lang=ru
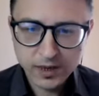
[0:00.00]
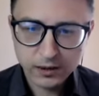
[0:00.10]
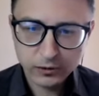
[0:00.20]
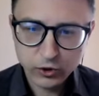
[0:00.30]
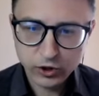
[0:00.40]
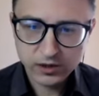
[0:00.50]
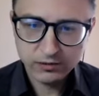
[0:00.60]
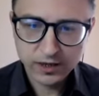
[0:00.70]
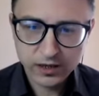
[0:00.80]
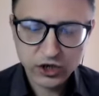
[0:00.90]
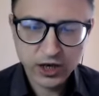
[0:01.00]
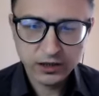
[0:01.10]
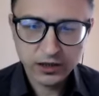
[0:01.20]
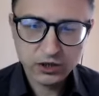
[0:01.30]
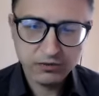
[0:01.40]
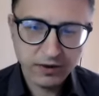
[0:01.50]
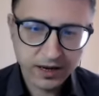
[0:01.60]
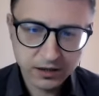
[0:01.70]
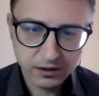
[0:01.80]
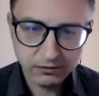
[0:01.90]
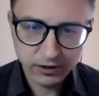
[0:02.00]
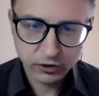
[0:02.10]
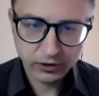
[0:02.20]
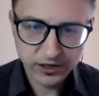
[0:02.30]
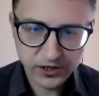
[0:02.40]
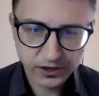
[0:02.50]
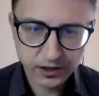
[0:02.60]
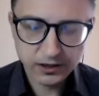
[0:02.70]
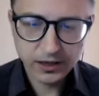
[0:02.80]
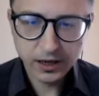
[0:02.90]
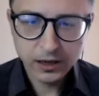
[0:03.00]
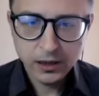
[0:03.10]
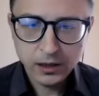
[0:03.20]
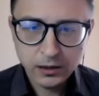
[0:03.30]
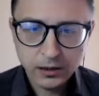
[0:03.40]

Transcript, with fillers: У меня тоже называется жанр «живая деловая журналистика», когда